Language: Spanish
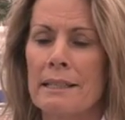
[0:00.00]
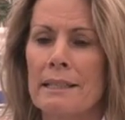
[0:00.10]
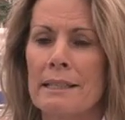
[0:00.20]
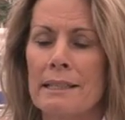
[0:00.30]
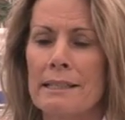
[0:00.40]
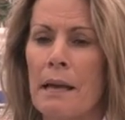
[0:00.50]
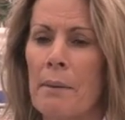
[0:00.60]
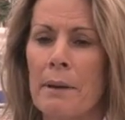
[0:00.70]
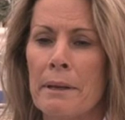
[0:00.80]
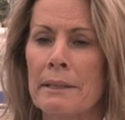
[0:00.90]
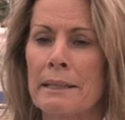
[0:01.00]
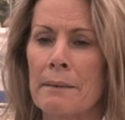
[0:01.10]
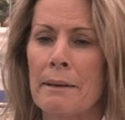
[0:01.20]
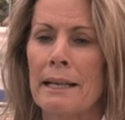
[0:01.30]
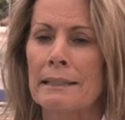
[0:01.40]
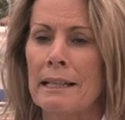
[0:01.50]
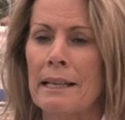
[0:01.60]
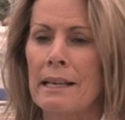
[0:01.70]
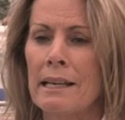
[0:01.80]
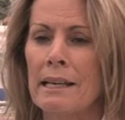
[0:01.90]
eh, saben que van a
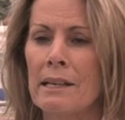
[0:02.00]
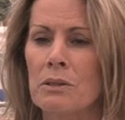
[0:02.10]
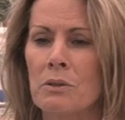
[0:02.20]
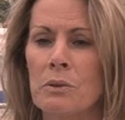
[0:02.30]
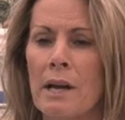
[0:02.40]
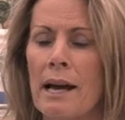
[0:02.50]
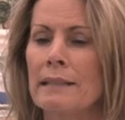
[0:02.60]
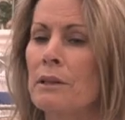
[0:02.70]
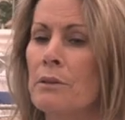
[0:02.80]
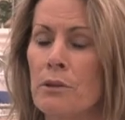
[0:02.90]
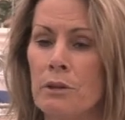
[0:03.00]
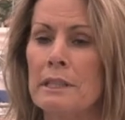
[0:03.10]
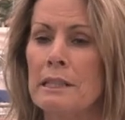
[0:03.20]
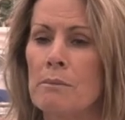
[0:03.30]
tener una atención